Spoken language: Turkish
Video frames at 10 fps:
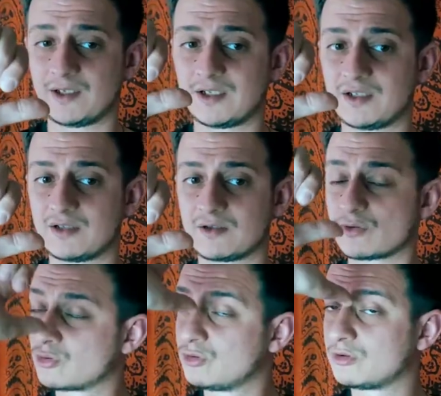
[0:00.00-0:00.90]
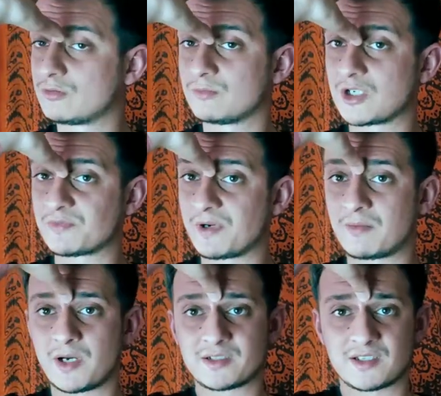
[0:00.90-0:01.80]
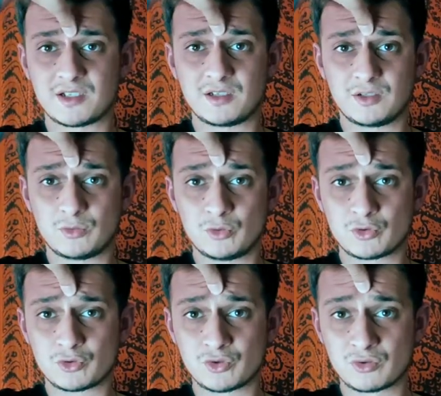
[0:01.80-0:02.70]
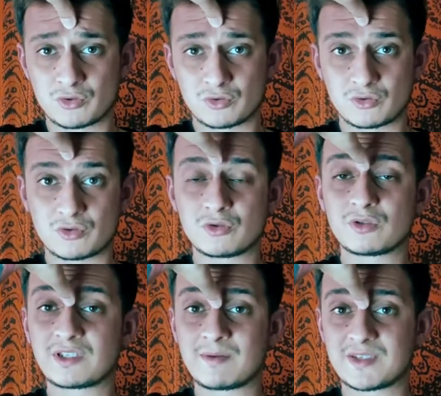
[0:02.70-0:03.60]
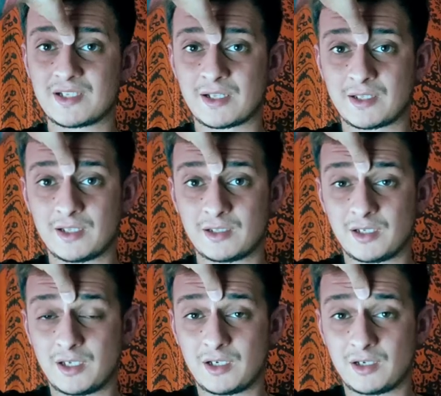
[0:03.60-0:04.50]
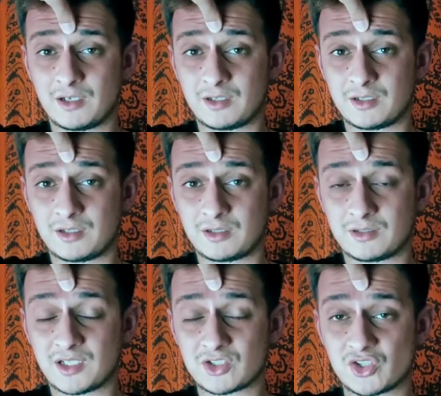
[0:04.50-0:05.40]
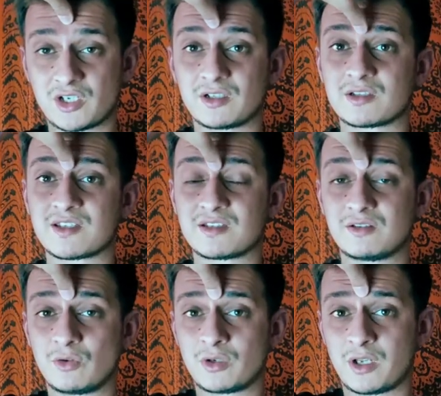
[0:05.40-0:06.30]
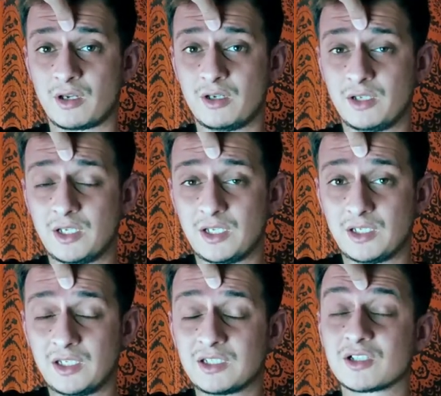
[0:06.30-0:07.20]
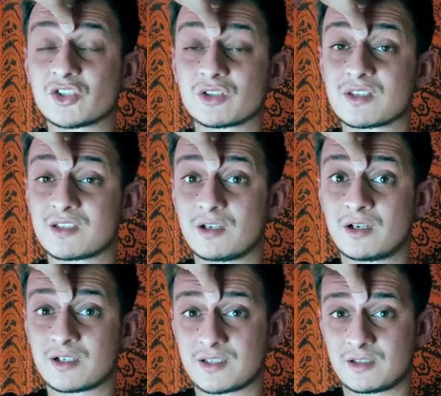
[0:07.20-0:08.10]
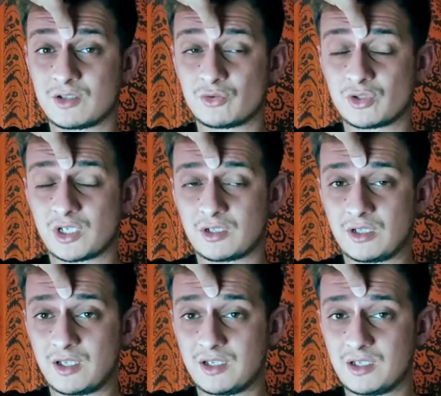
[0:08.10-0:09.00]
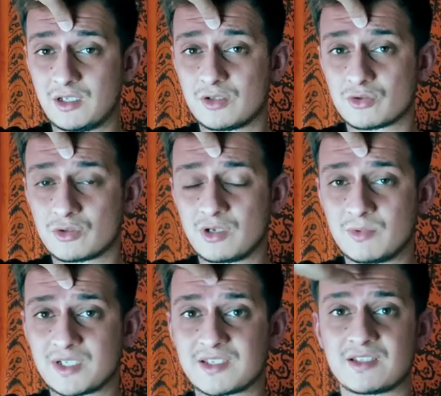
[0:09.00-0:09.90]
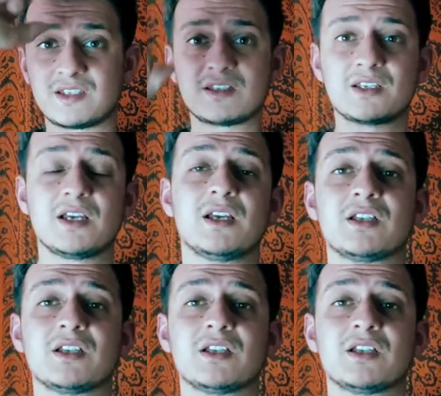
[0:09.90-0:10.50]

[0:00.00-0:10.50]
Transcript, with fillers: E, suyu baş parmağınızla üçüncü gözünüzü temsil eden e, taç çakranızın oraya, iki kaşınızın arasına şu şekilde sürebilirsiniz